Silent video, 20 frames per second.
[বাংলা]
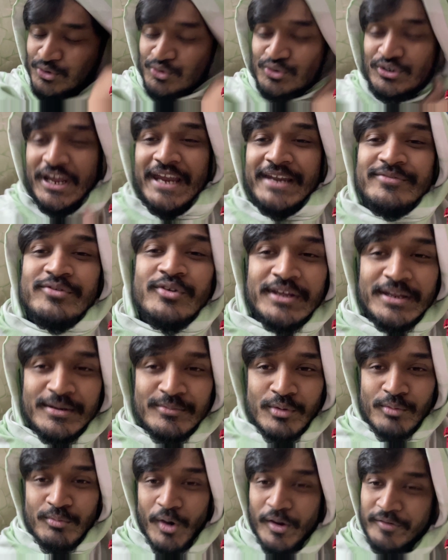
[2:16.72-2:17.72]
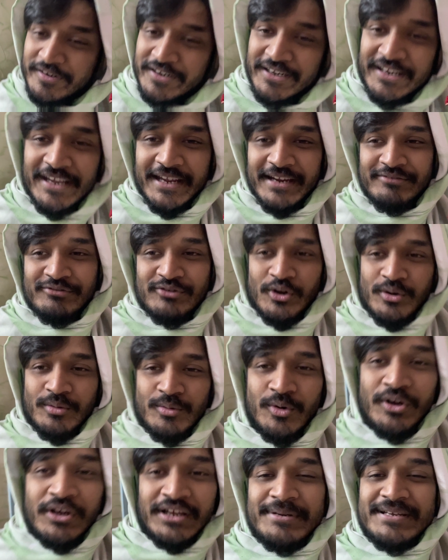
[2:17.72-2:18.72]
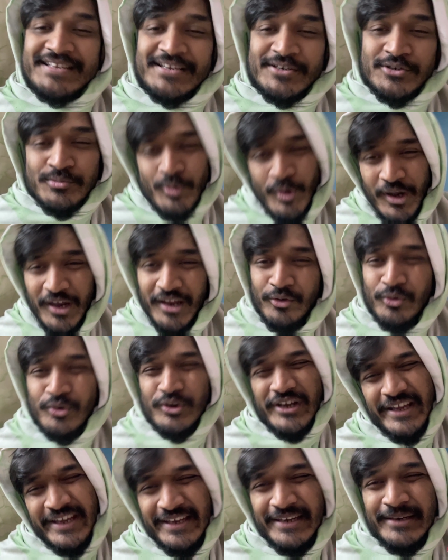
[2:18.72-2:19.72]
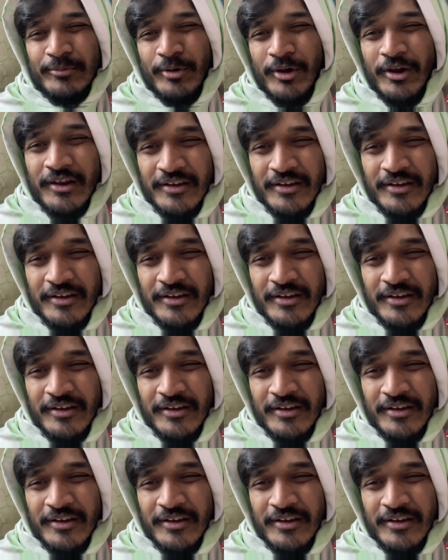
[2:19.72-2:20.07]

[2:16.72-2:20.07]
দুটা হেডফোন কিনবো বয়ফ্রেন্ডকে গিফট করবো প্লিজ একটু বল না কোনটা কিনি বল